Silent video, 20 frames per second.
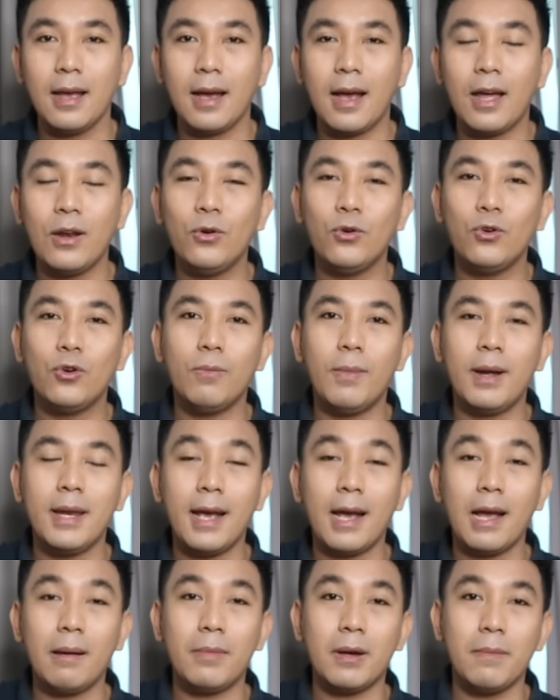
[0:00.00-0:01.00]
kan
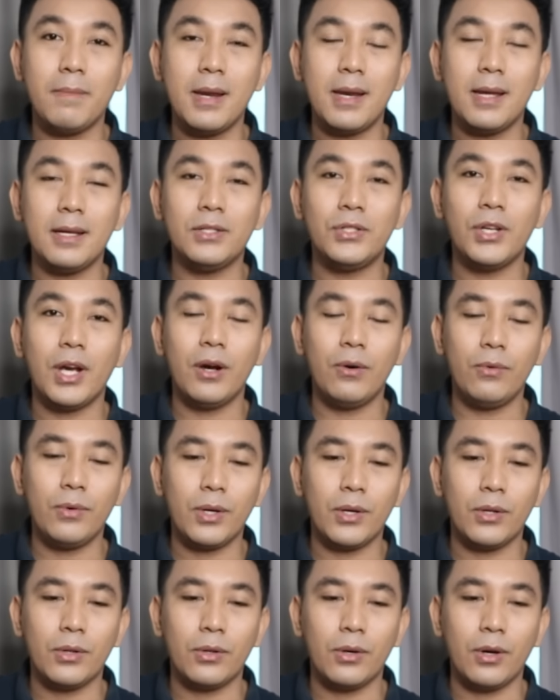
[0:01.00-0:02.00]
hukumannya akan berbeda
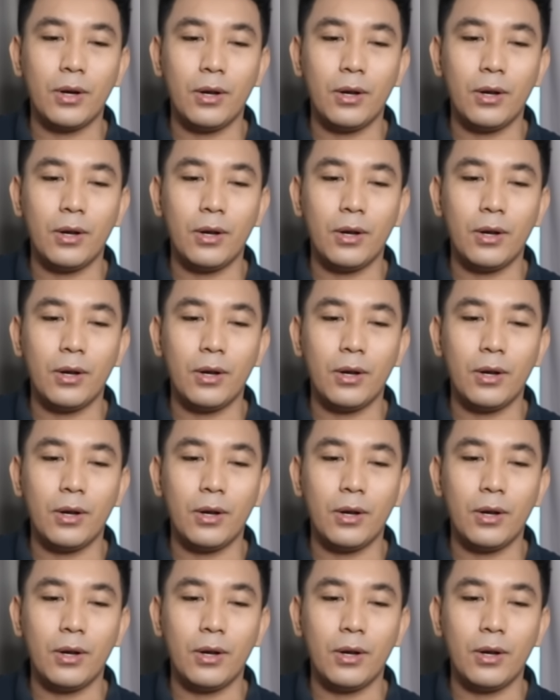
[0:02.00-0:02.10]
jauh gitu.